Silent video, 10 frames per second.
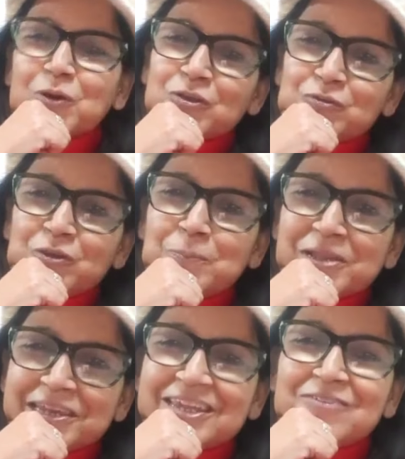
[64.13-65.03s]
बिकॉज वी
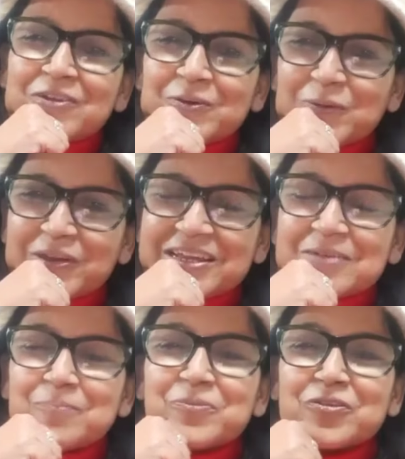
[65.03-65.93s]
बिलीव इन
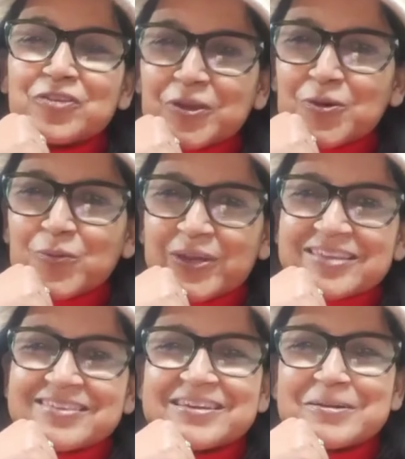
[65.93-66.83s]
गोइंग जीरो
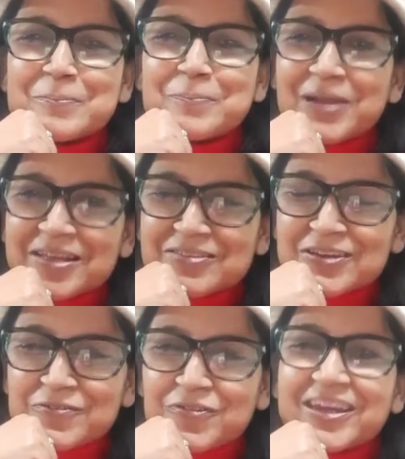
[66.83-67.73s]
वेस्ट
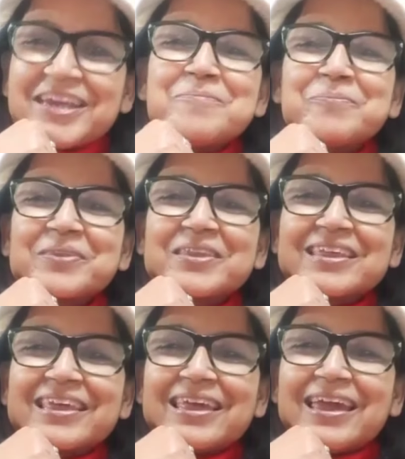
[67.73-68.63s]
प्लास्टिक फ्री
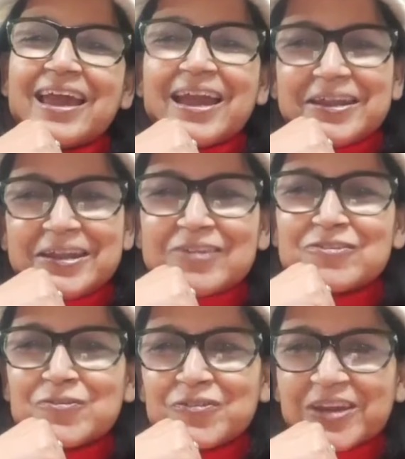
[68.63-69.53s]
एंड
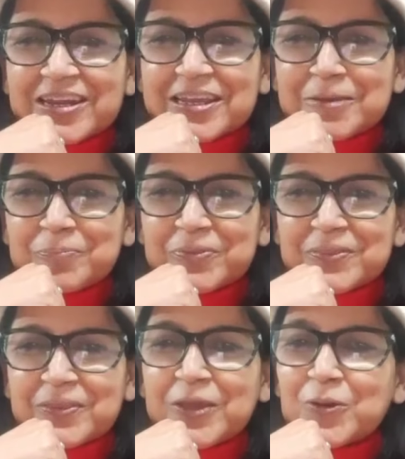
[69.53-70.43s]
नेचर फ्रेंडली
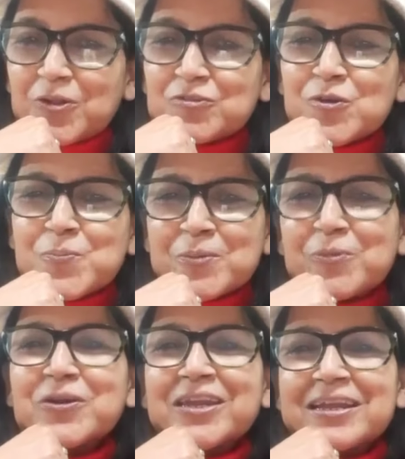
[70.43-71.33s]
एंड ऑल्सो
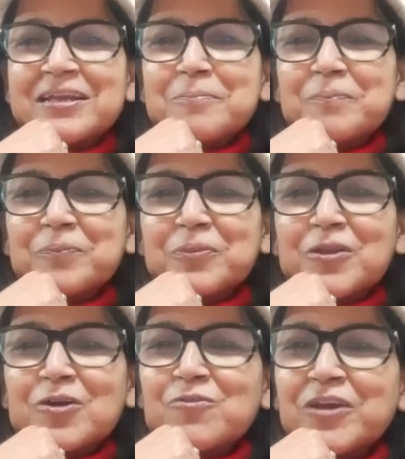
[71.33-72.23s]
प्रमोटिंग
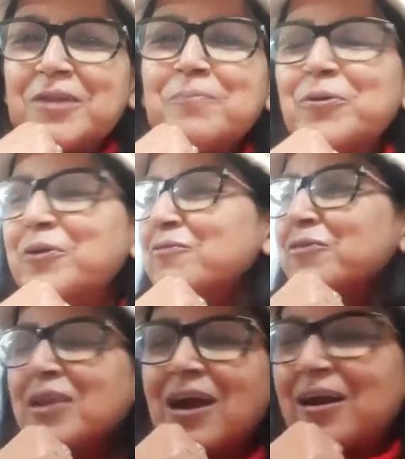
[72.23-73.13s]
द वेरी
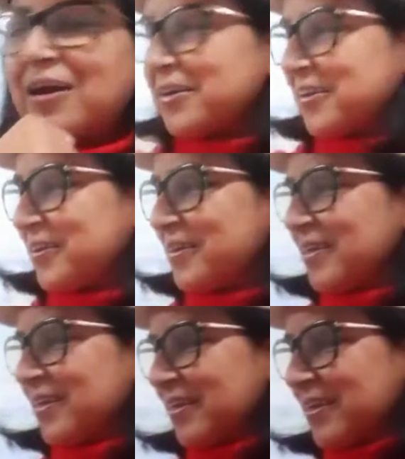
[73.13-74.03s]
ब्यूटिफुल आर्ट
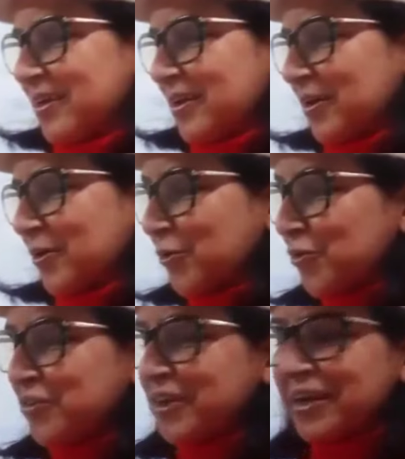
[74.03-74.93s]

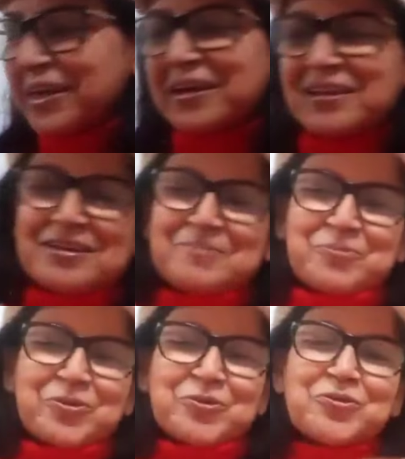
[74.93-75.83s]
क्रोशिया की कला
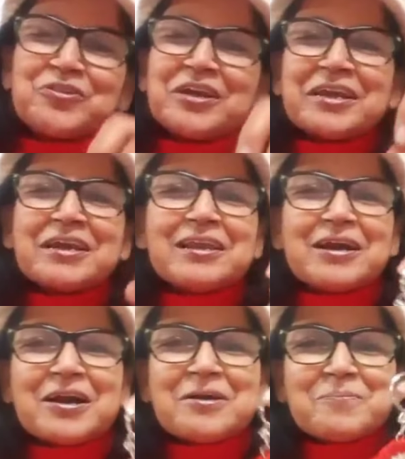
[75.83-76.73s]
क्रोशिया की
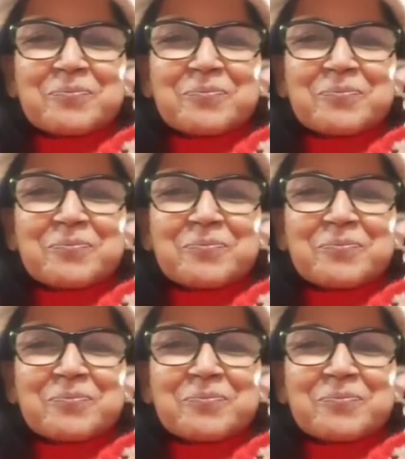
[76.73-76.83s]
कला